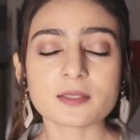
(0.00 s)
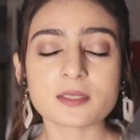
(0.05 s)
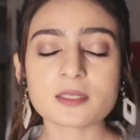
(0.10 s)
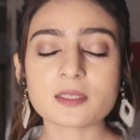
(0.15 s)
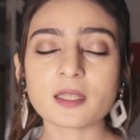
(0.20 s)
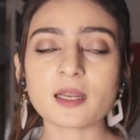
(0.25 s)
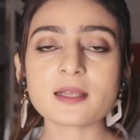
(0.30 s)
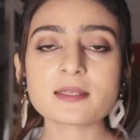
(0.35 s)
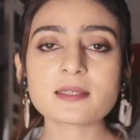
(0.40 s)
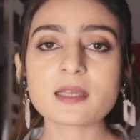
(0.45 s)

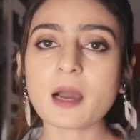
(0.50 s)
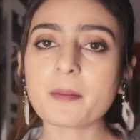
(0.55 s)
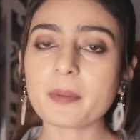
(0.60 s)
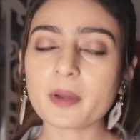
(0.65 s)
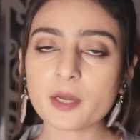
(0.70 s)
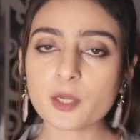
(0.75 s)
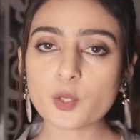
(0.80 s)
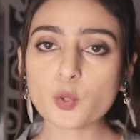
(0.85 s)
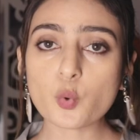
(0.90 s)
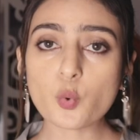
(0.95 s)
जिस तरह से आप
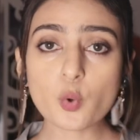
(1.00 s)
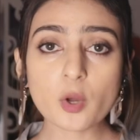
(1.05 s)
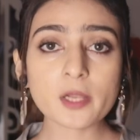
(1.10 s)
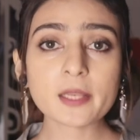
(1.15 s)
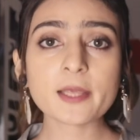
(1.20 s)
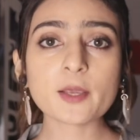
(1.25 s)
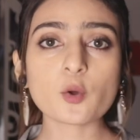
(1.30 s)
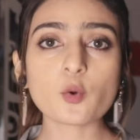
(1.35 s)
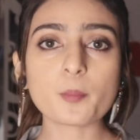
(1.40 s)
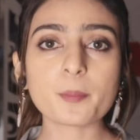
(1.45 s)
अगर
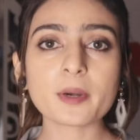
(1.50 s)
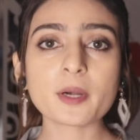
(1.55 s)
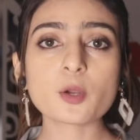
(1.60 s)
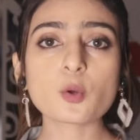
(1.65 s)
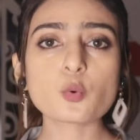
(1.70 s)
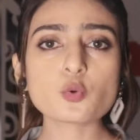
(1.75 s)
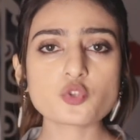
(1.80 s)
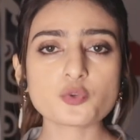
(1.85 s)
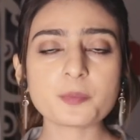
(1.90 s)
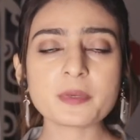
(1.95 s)
गूगल के ऊपर
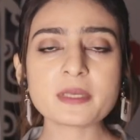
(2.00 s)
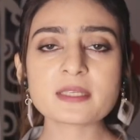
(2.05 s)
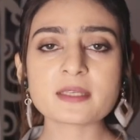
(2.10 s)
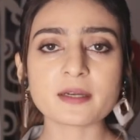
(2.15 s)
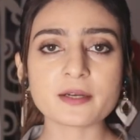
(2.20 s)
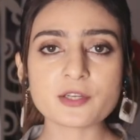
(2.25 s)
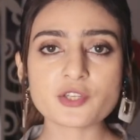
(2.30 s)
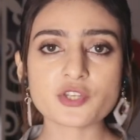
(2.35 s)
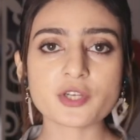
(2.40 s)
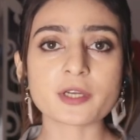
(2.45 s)
कुछ भी
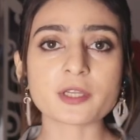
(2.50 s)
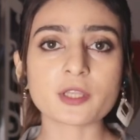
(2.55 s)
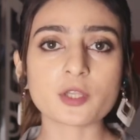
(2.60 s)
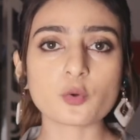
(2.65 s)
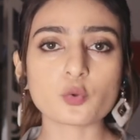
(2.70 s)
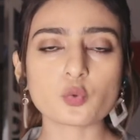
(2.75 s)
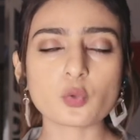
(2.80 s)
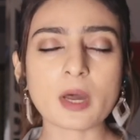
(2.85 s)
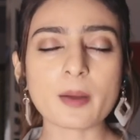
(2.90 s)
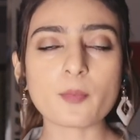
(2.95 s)
सर्च करते
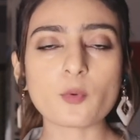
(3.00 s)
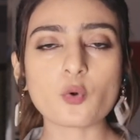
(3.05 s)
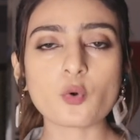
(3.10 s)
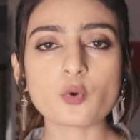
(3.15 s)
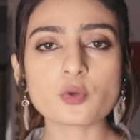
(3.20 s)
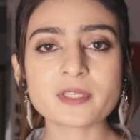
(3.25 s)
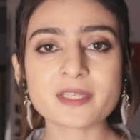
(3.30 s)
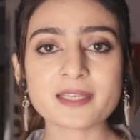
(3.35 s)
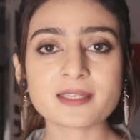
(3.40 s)
हो तो आपको